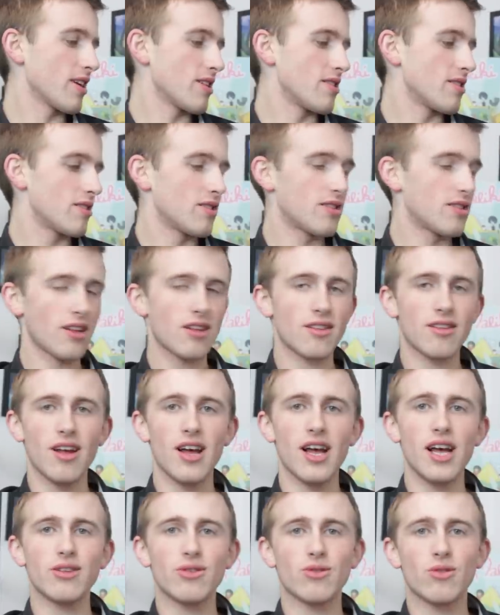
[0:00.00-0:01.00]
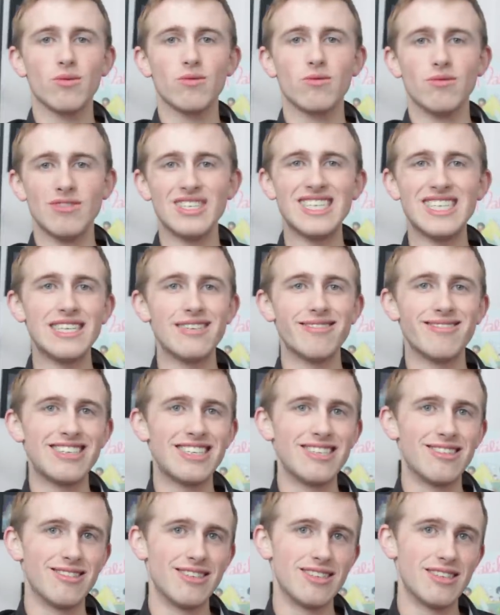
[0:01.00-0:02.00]
4, 7, 1, 2, 3. Ouais, ouais,
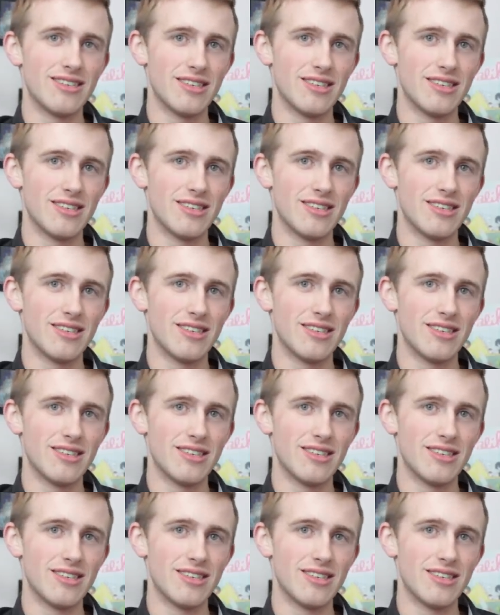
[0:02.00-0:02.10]
ouais.